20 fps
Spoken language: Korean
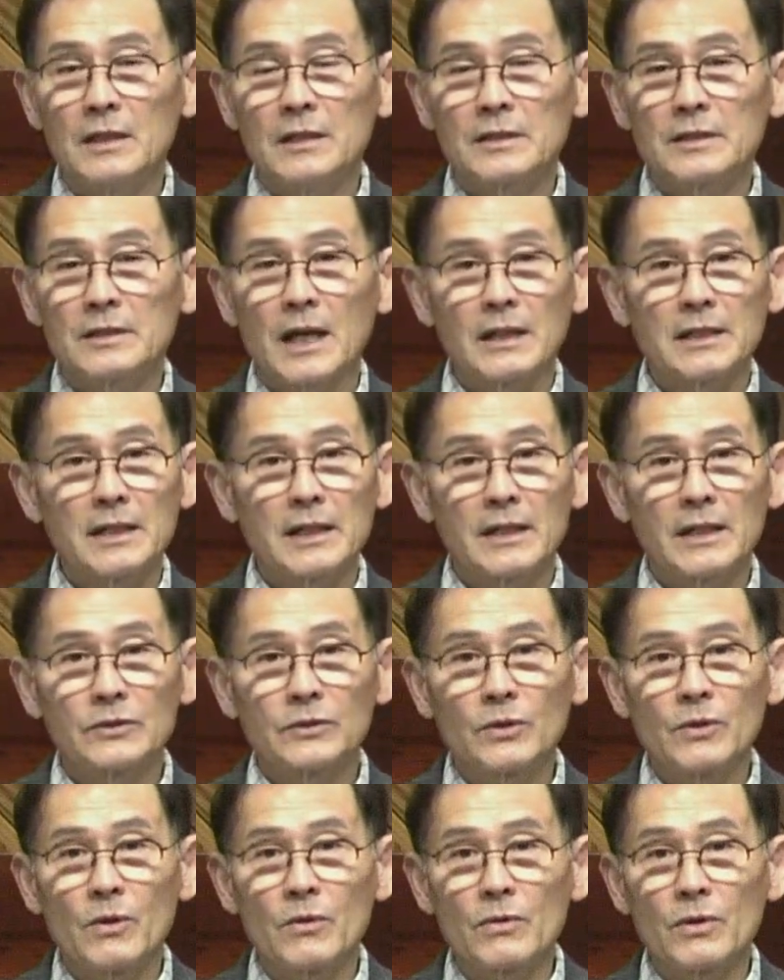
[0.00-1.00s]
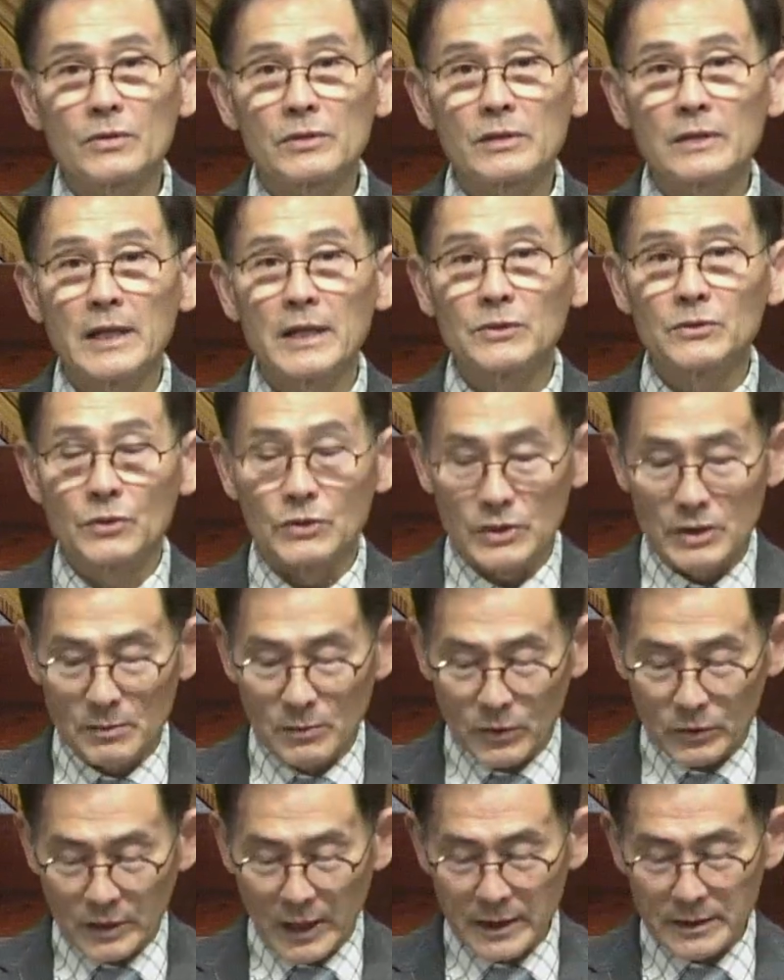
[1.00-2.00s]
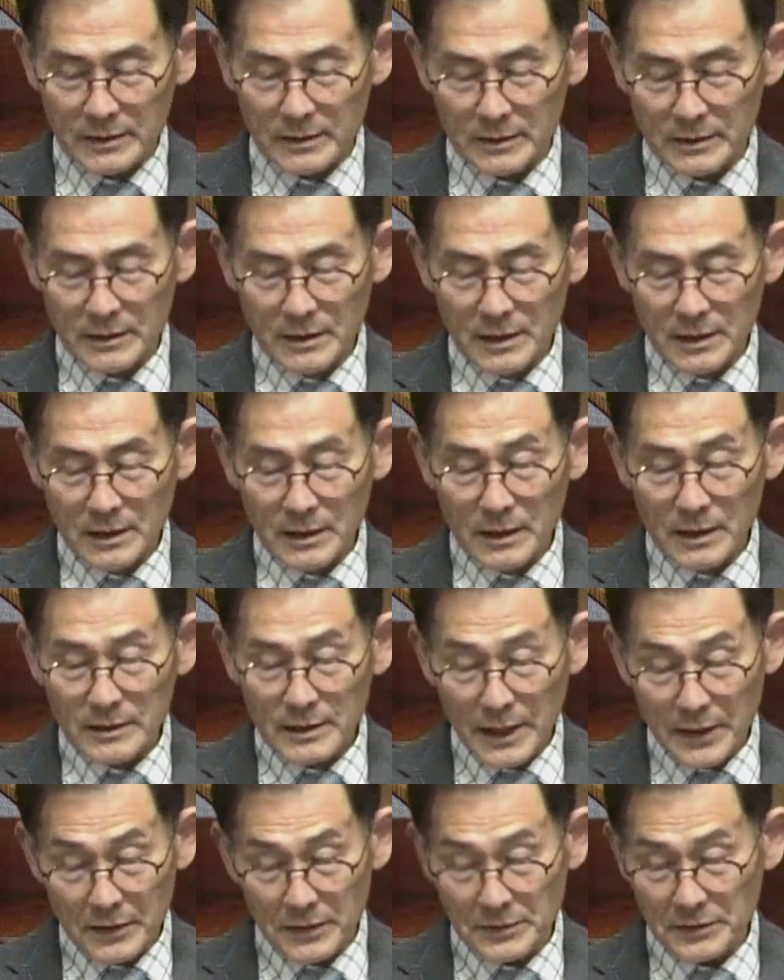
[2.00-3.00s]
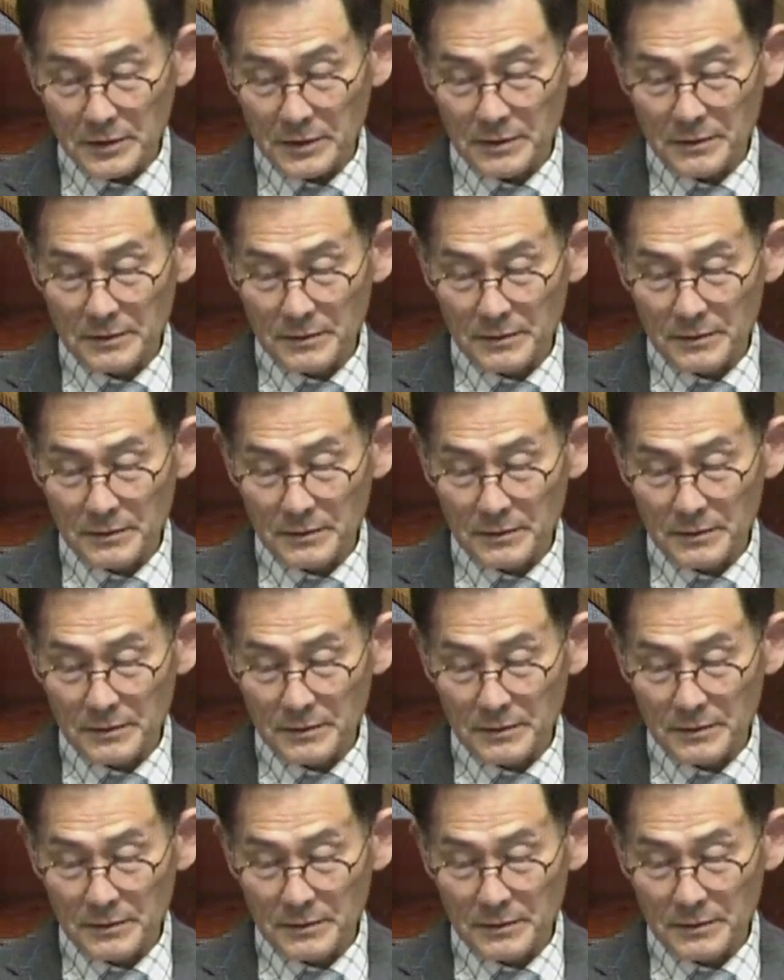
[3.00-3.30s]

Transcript: 자기에게 들어온 것을 내쫓지 못하는 자였어요.